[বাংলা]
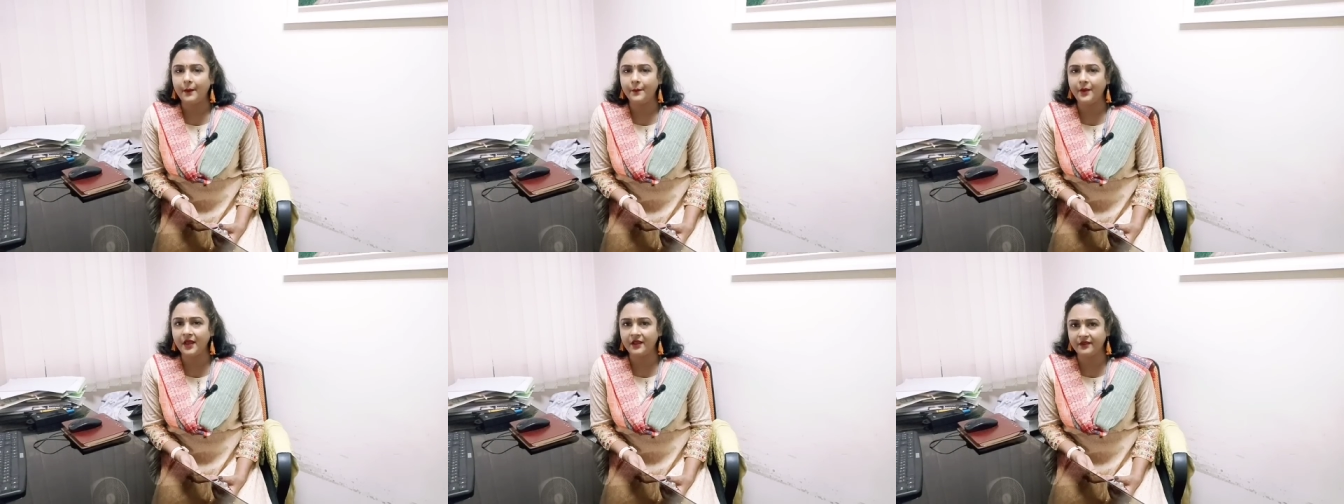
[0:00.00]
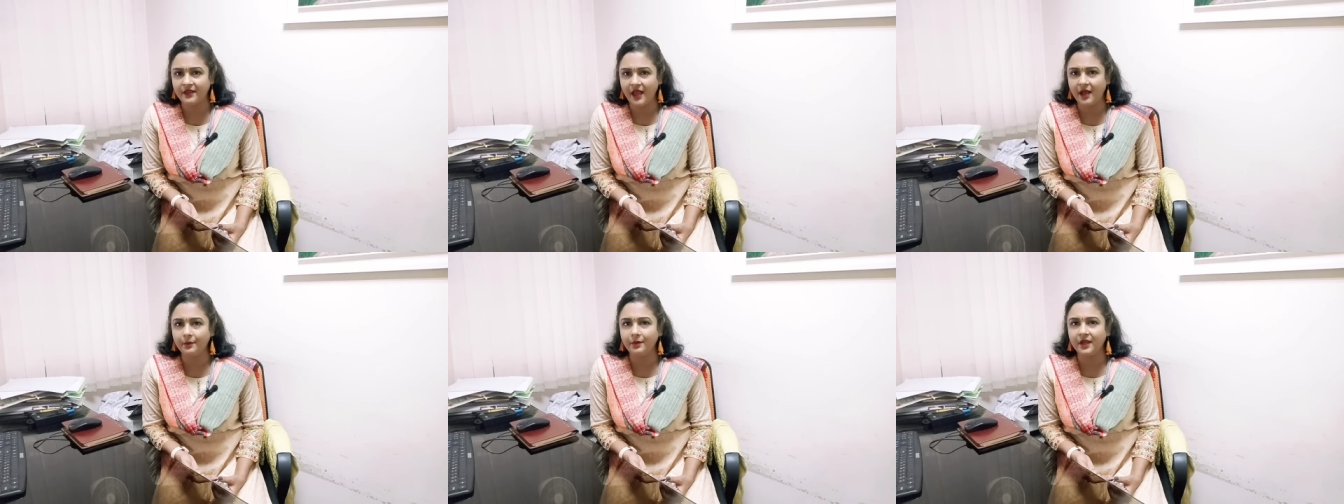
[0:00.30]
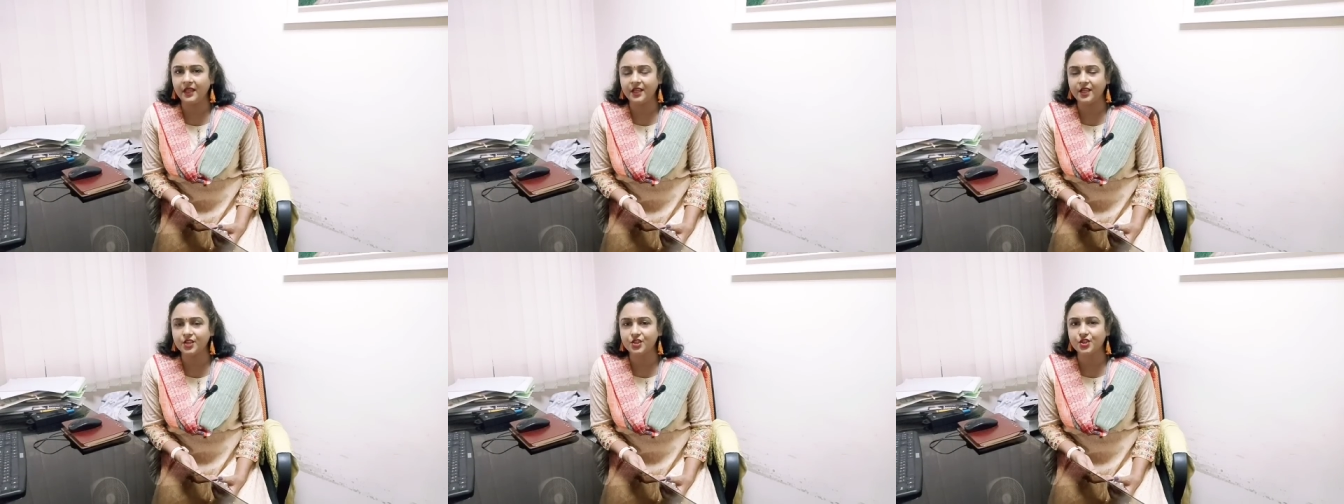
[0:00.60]
ভিসা
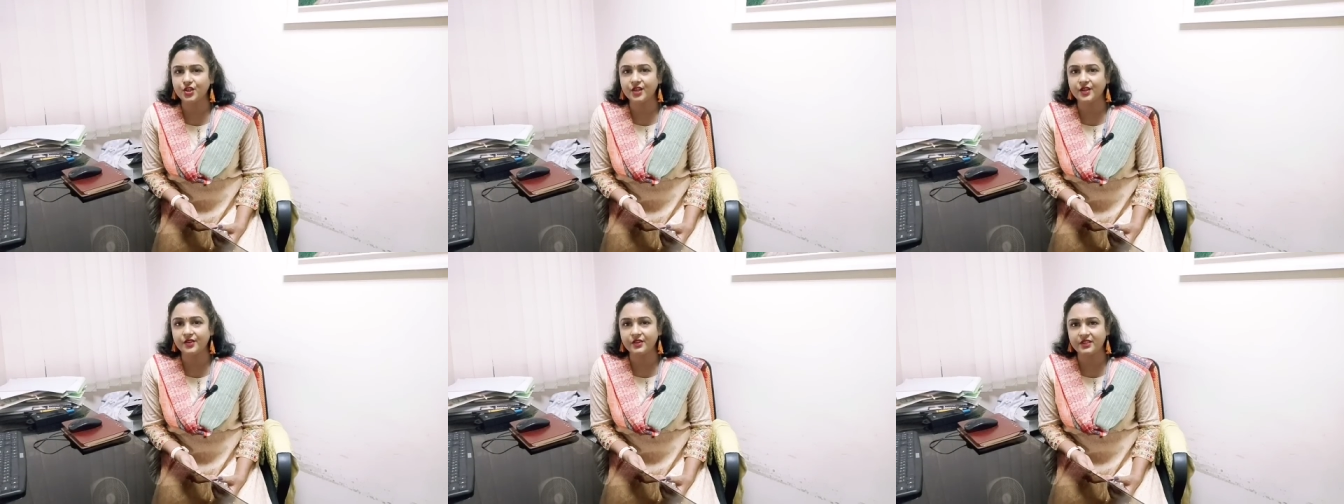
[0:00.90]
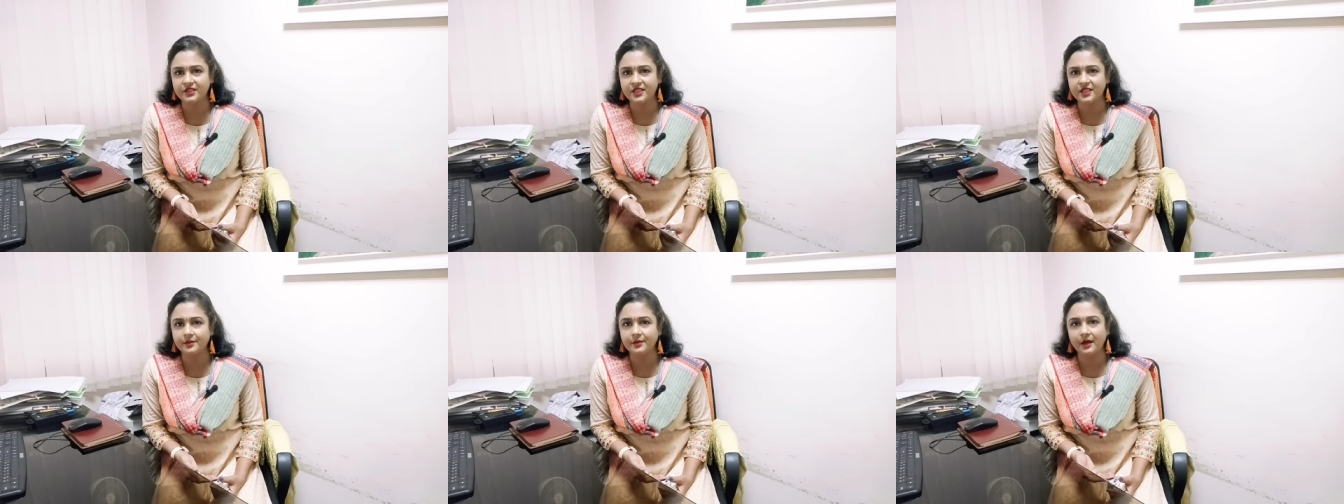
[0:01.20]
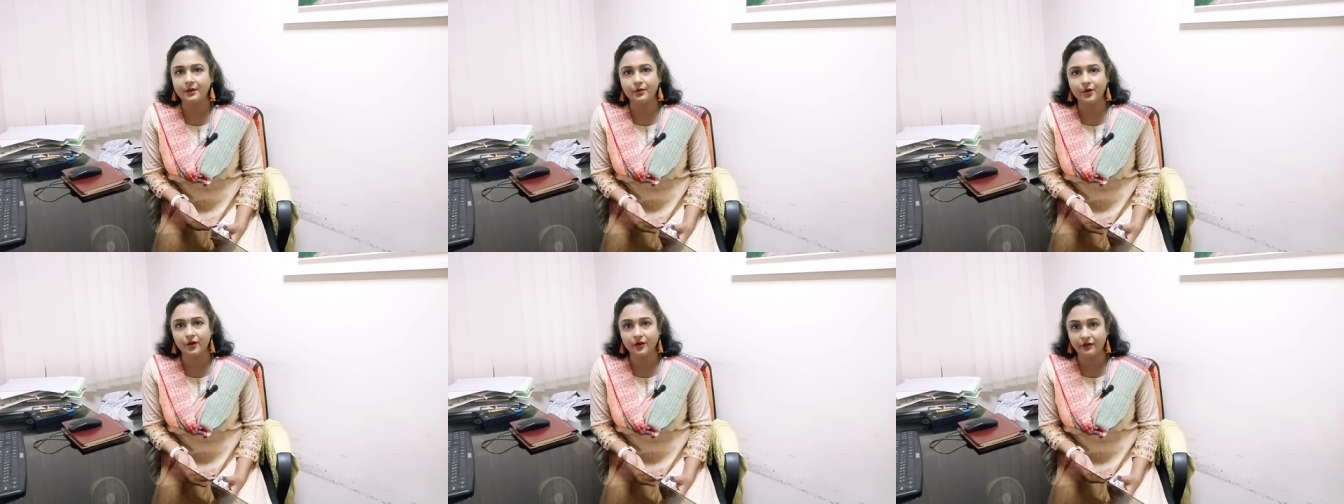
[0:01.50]
অ্যাপ্লিকেশন রিসিভ
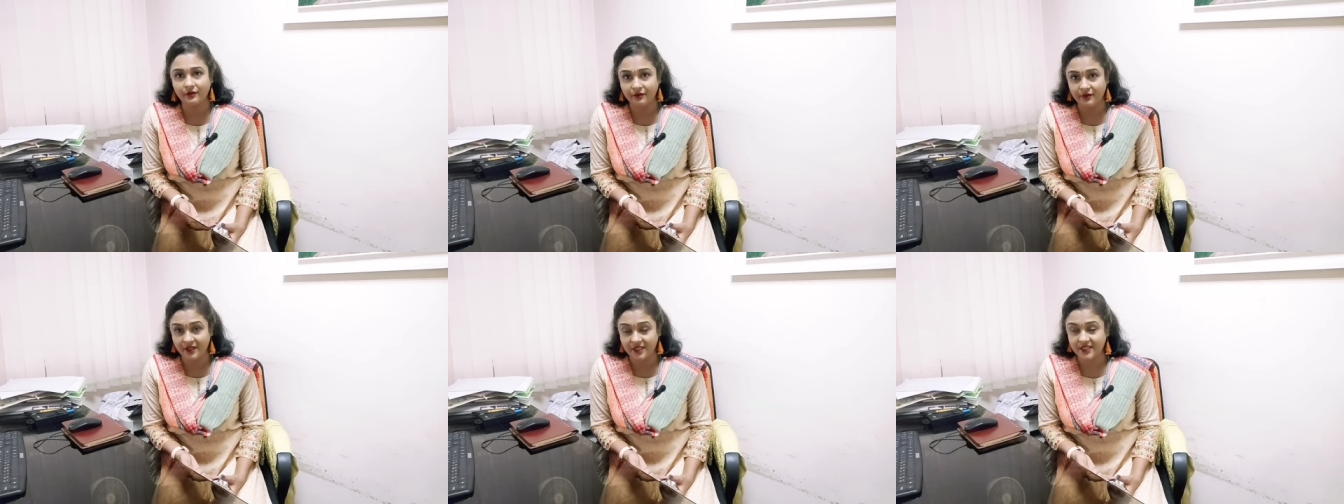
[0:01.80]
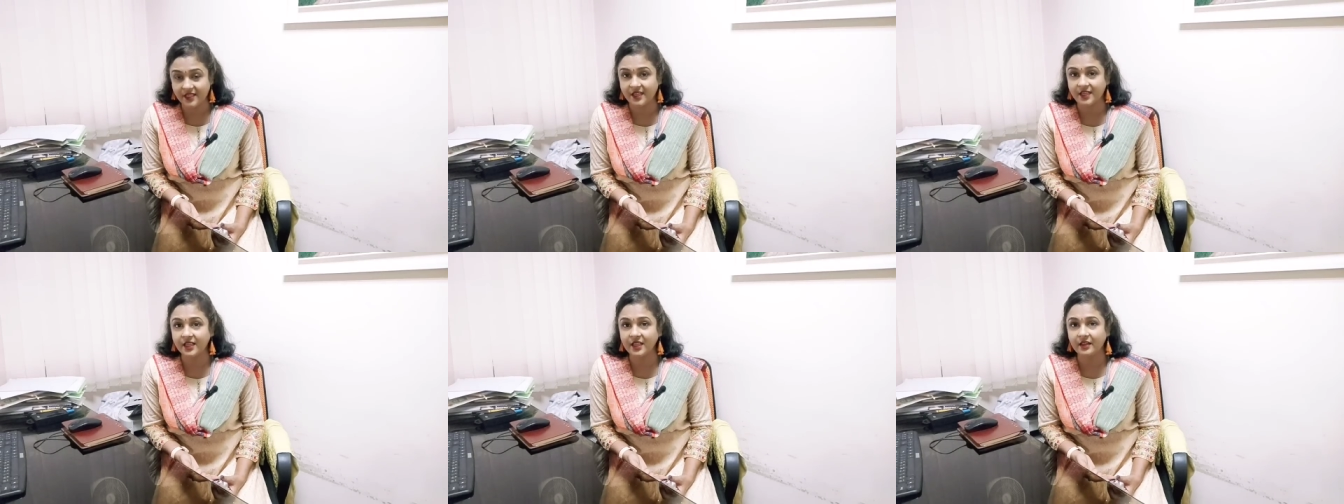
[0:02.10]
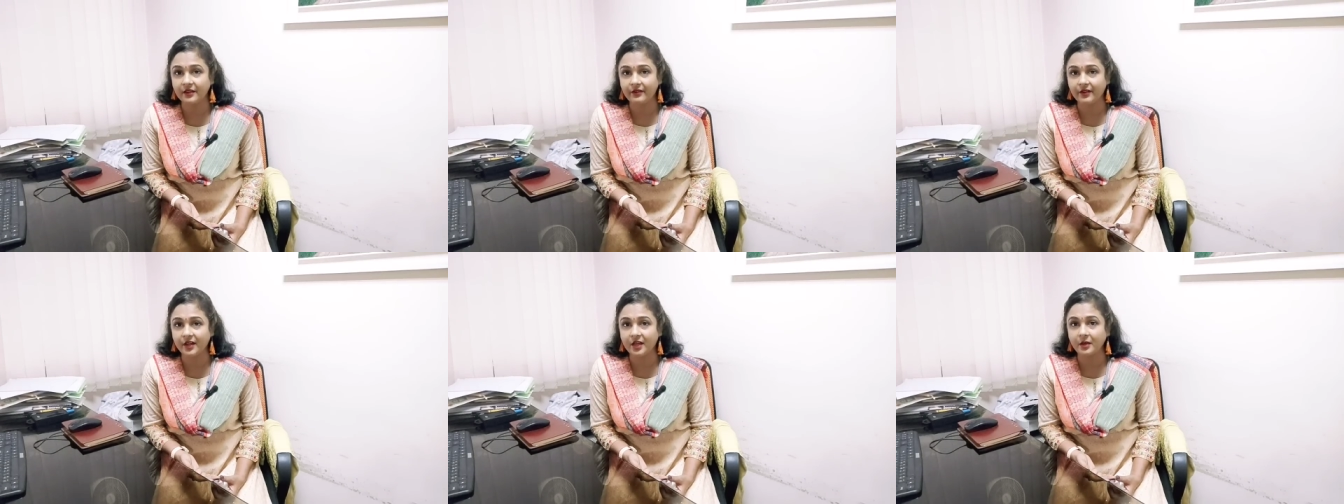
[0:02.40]
এবং ভিসা
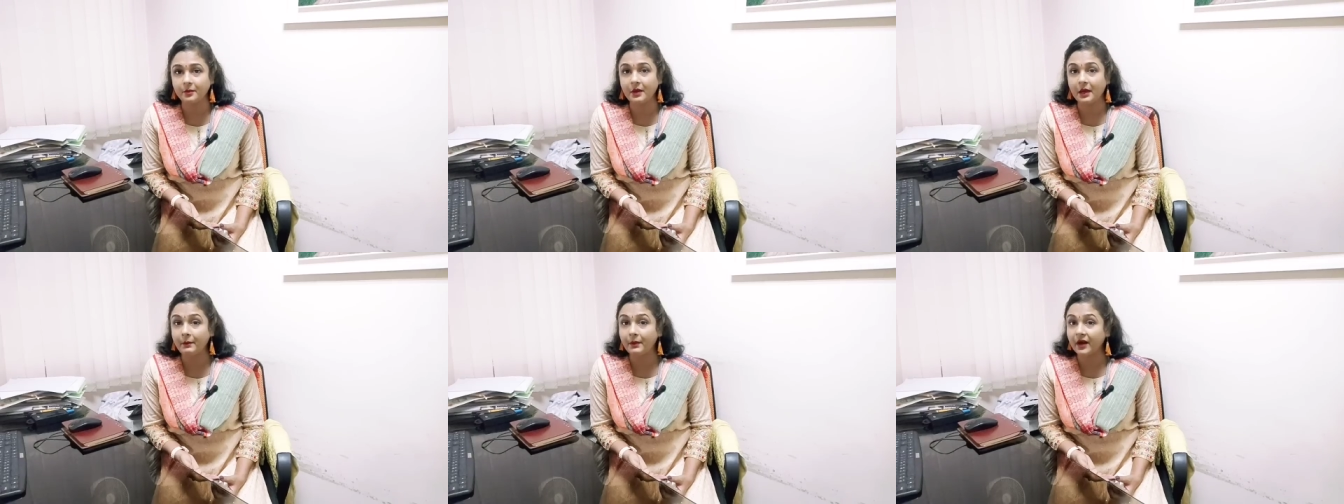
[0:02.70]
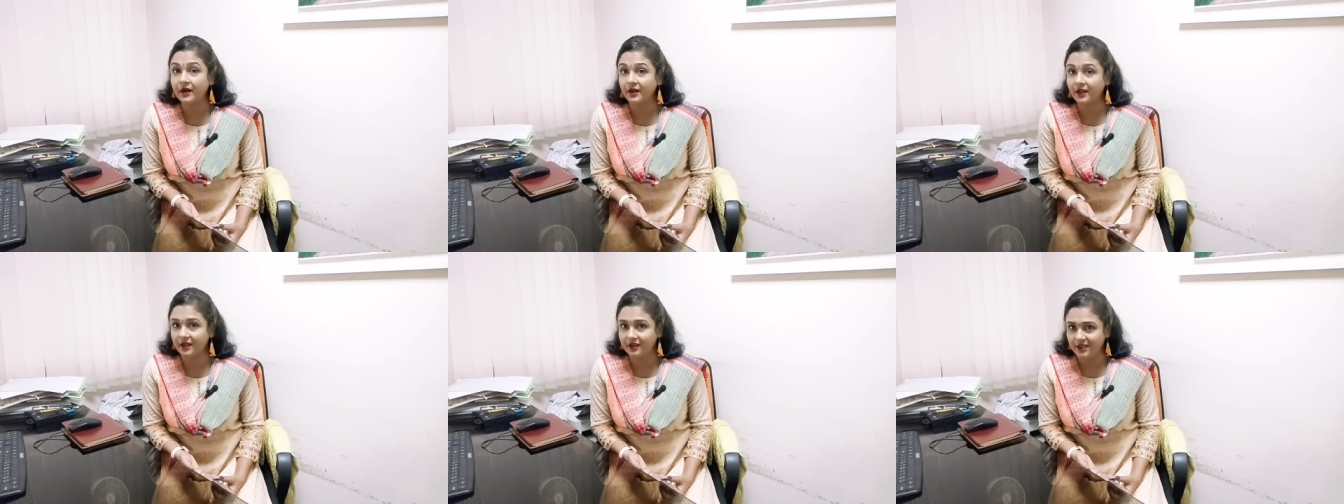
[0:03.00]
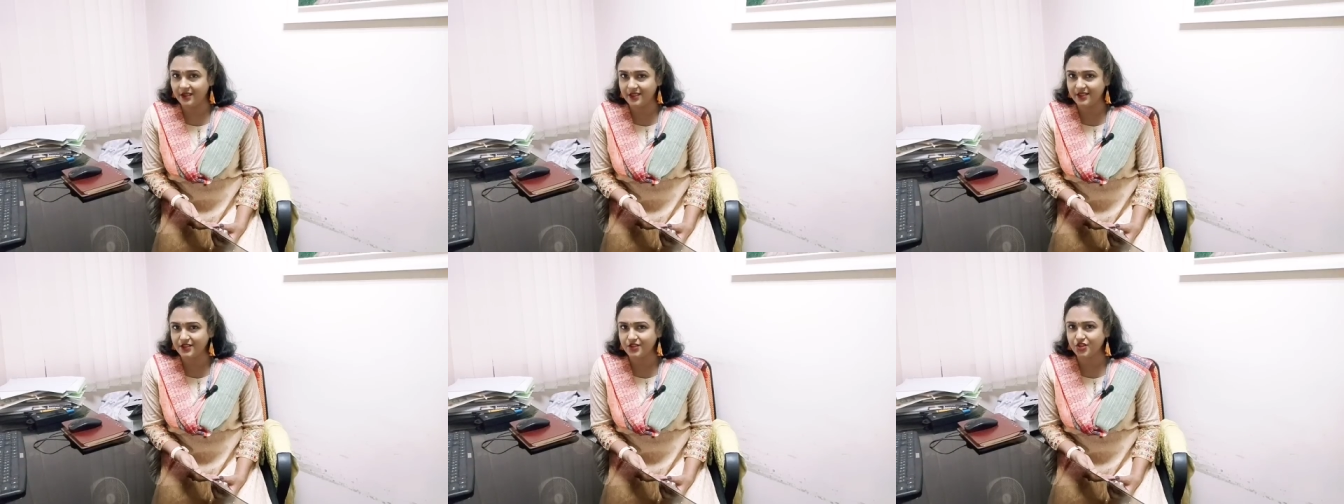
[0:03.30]
ডেলিভারির ব্যাপারটি
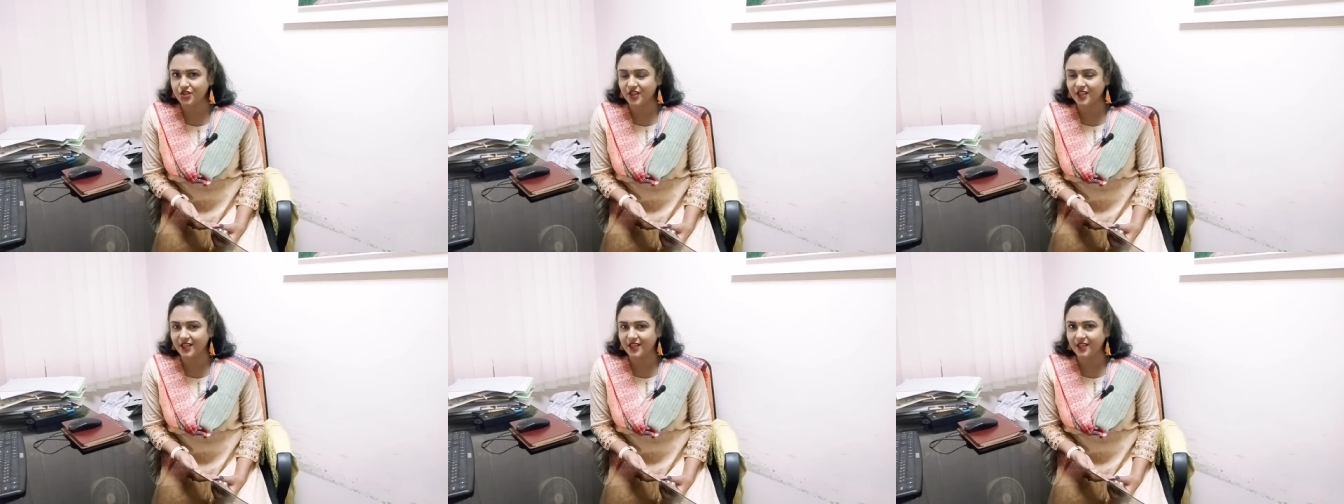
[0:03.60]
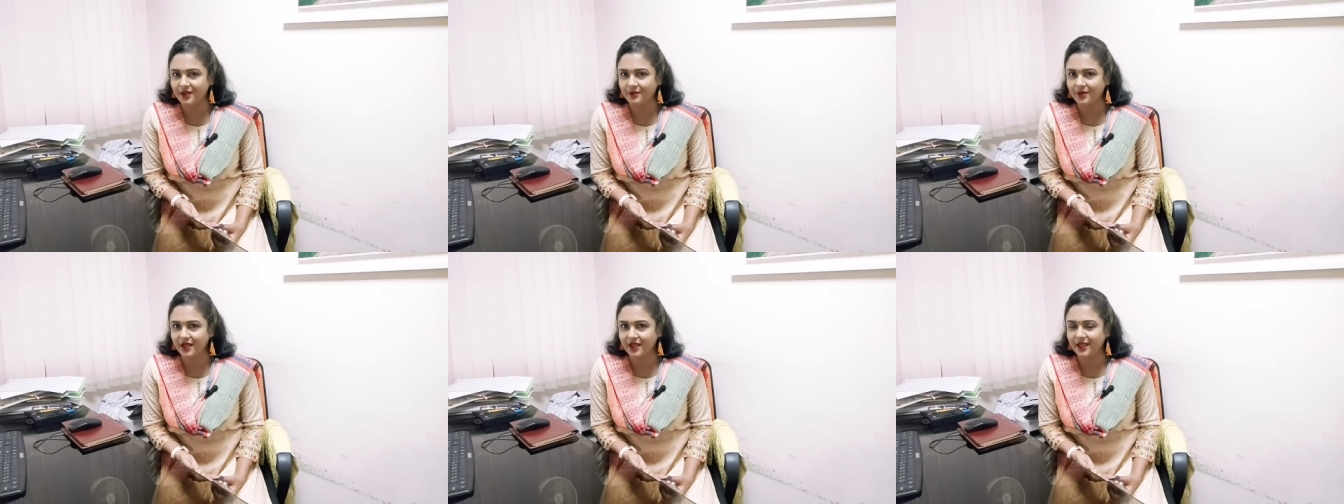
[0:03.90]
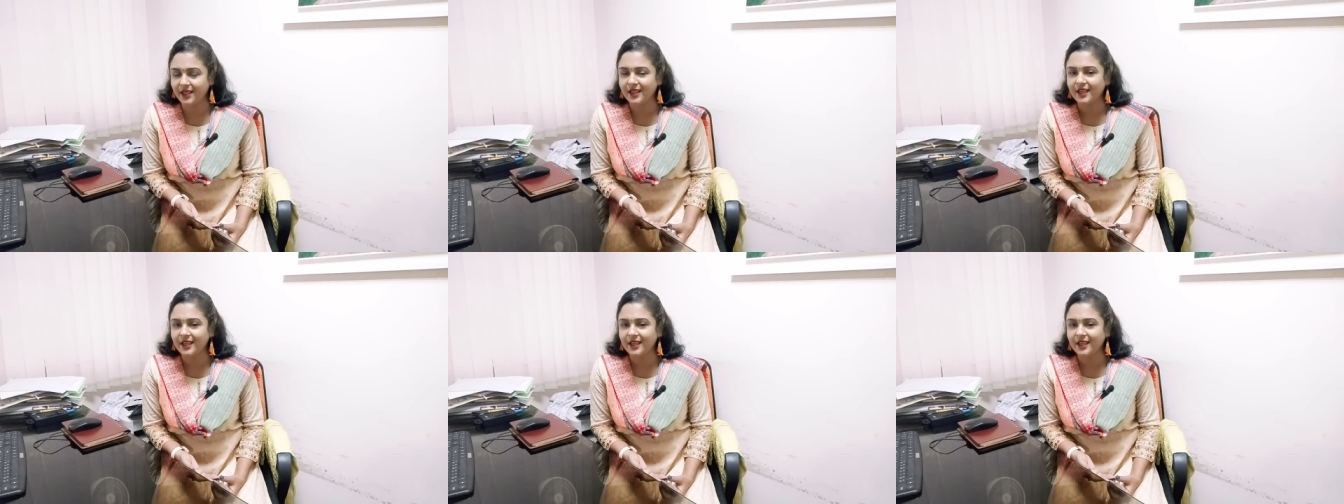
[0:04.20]
ডিসিশন দেবে